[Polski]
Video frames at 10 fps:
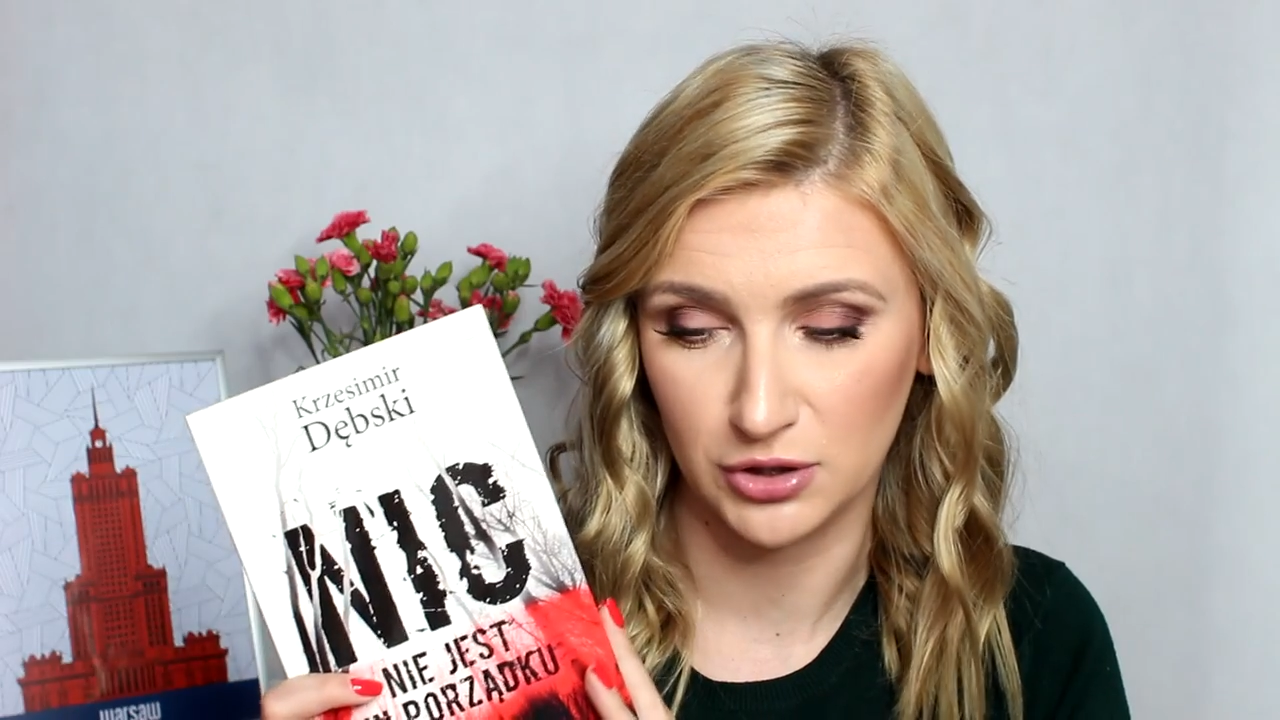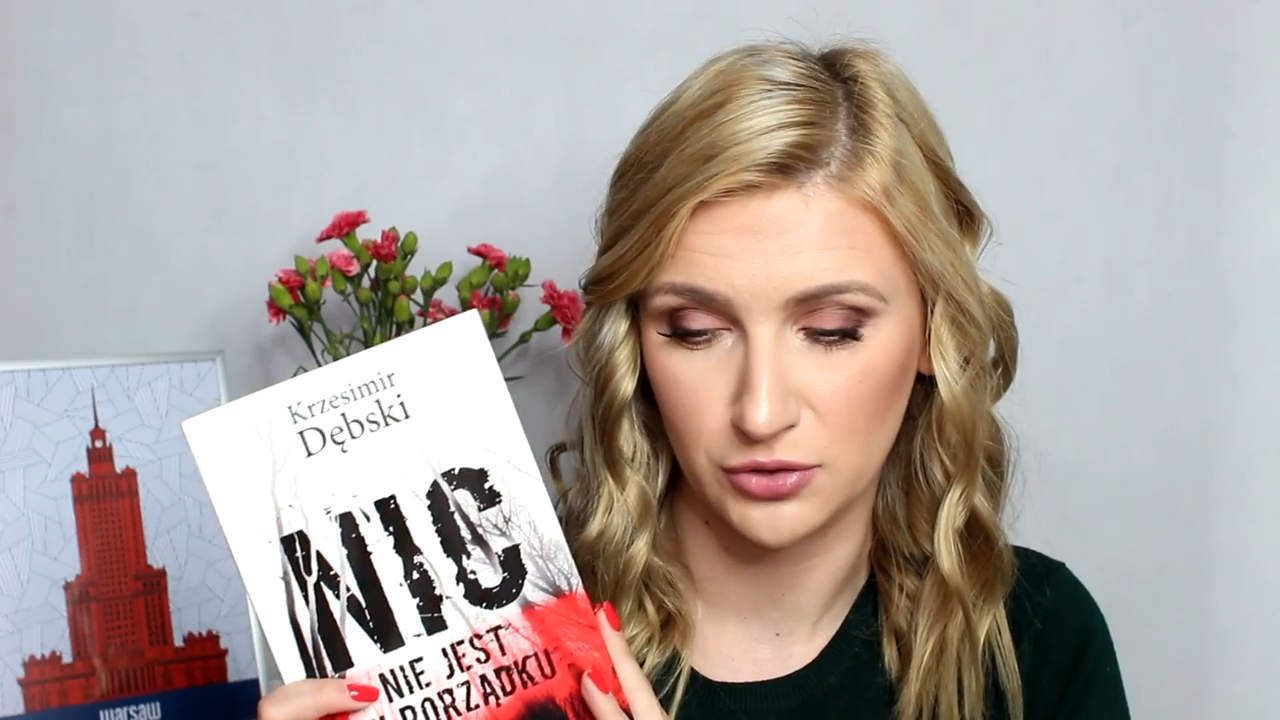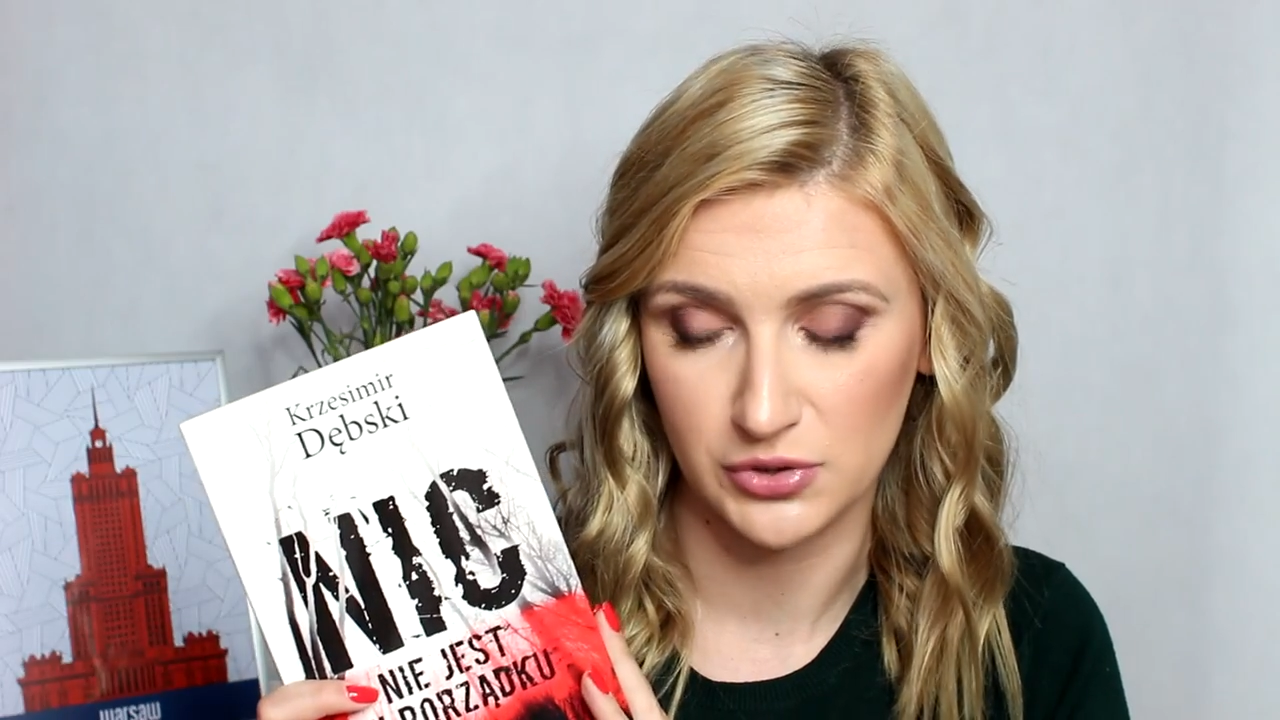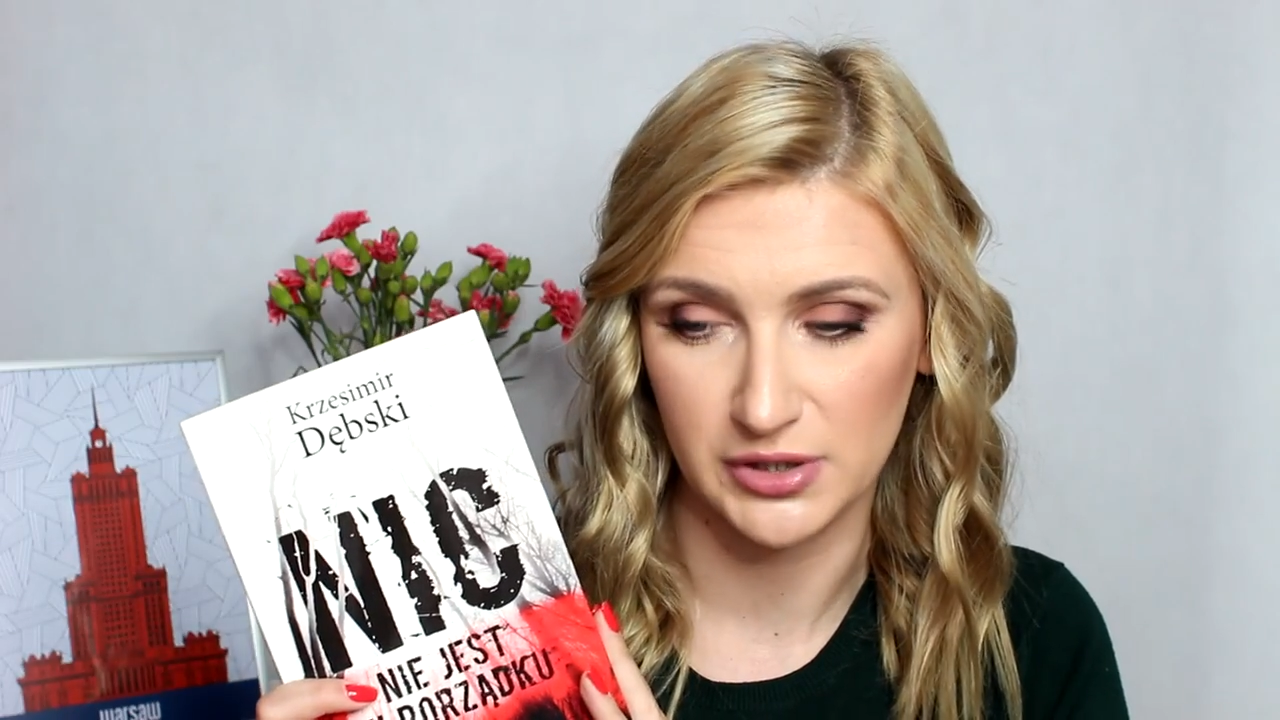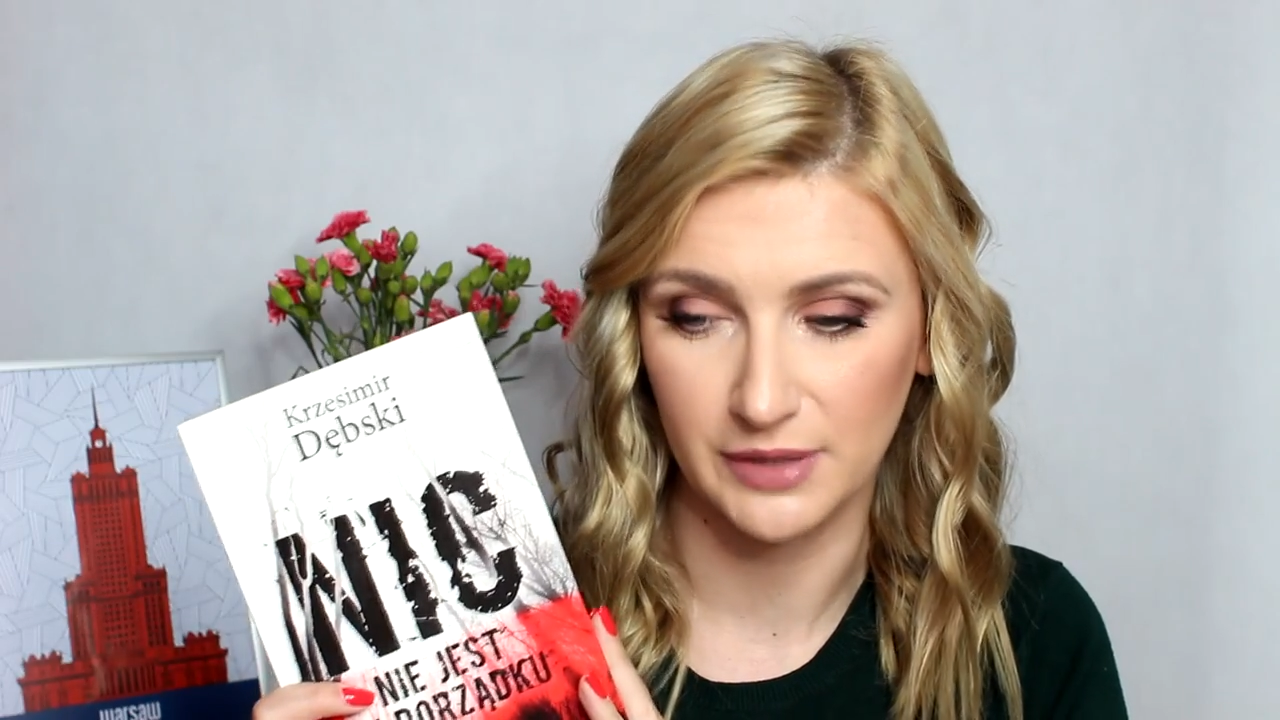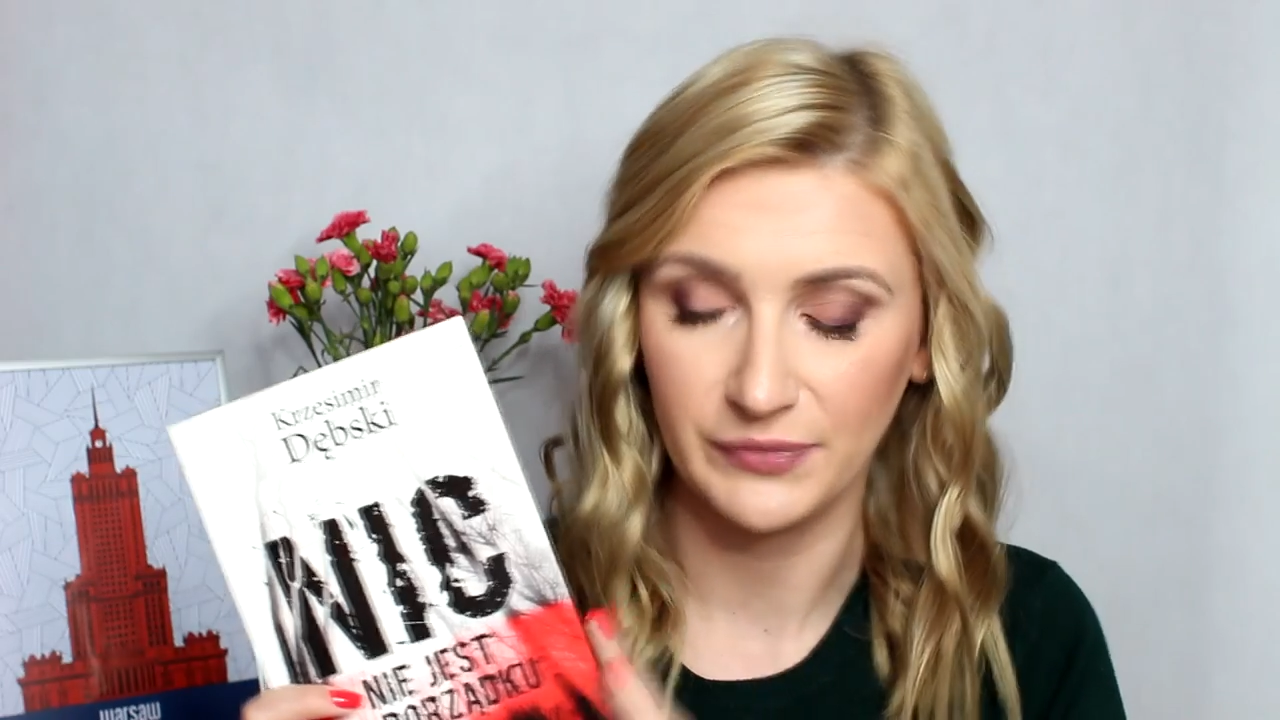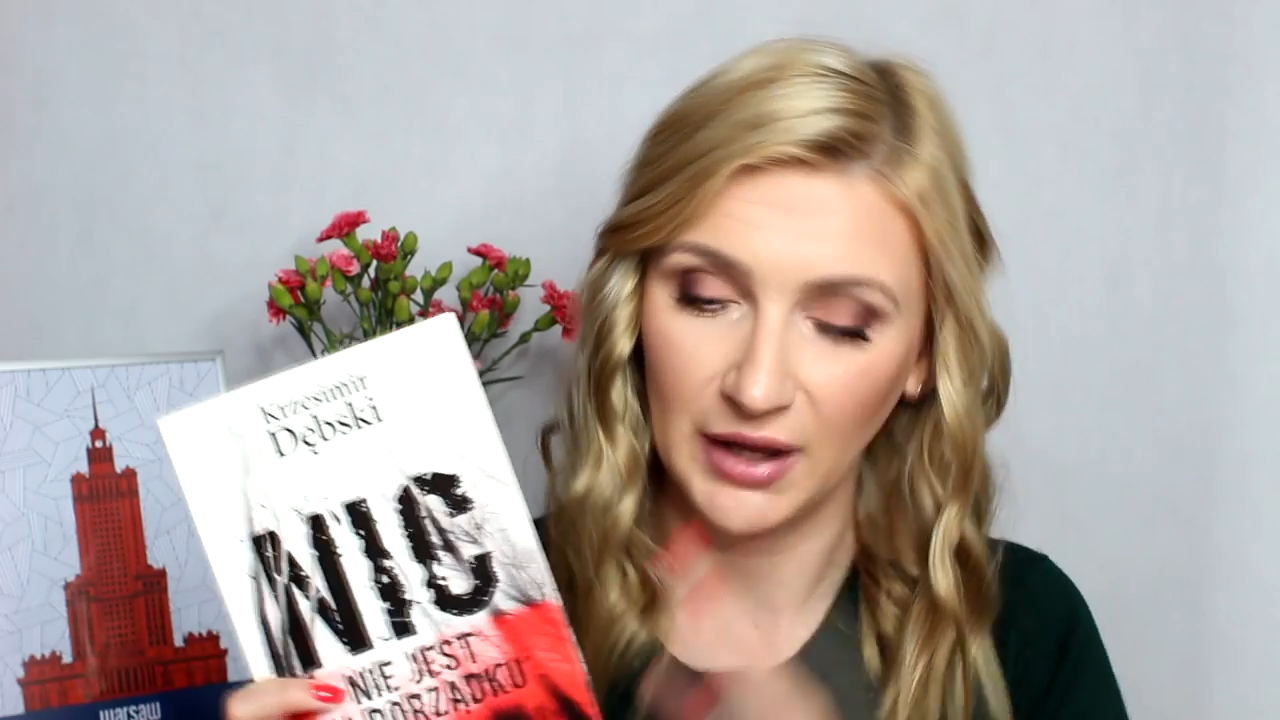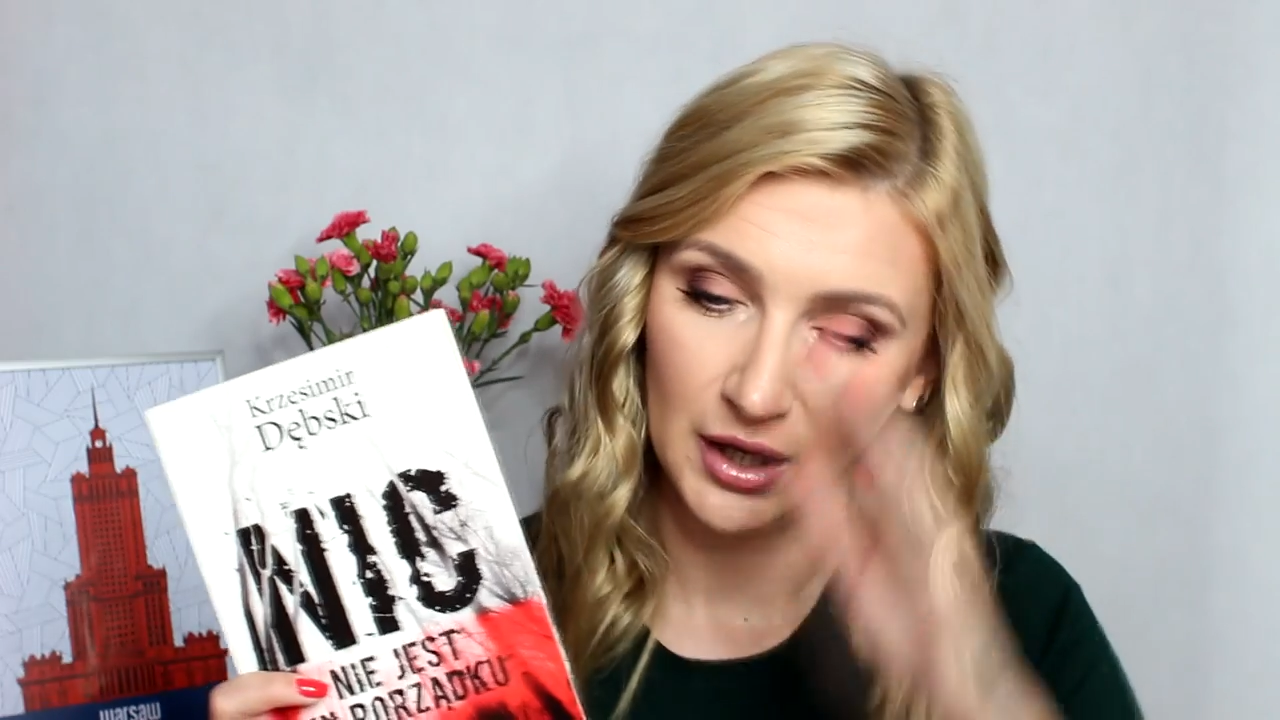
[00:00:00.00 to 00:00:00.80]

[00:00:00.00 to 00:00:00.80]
książce,